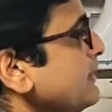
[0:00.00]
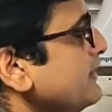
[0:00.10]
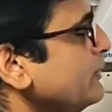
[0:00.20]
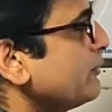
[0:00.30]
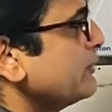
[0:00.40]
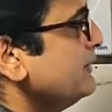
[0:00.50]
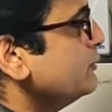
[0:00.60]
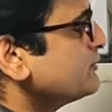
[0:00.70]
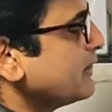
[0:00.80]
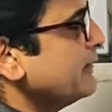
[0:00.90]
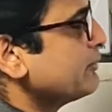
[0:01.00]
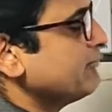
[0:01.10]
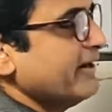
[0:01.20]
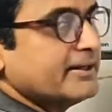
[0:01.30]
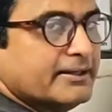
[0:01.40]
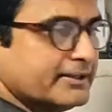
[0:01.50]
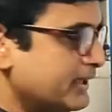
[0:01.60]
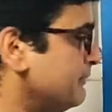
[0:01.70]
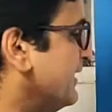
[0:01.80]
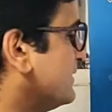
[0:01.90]
न्यूट्रल न्यूक्लोफाइल
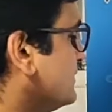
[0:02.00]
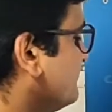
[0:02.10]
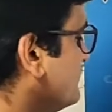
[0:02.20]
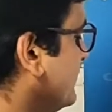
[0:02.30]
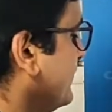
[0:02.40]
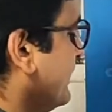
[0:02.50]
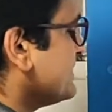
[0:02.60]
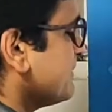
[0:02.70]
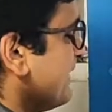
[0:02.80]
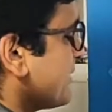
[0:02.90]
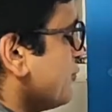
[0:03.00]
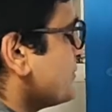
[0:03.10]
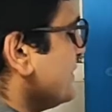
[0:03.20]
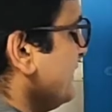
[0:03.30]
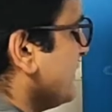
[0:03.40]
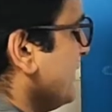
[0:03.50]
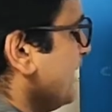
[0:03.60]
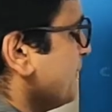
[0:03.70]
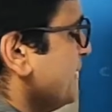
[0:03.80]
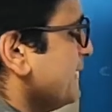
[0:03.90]
कैटेगरी में आएंगे इसके बाद एक क्वेश्चन देखा यहाँ
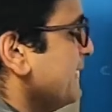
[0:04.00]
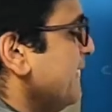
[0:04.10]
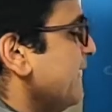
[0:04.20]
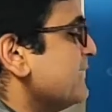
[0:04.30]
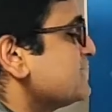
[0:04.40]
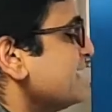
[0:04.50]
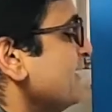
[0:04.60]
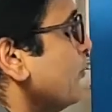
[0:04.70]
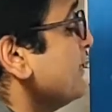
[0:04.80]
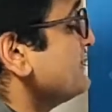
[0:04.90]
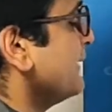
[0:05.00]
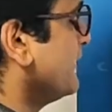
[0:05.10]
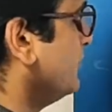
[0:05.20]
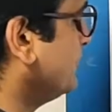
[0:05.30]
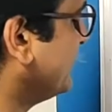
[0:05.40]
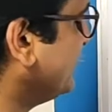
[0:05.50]
पे देखिए एनएस थ्री ओ एच लिखा हुआ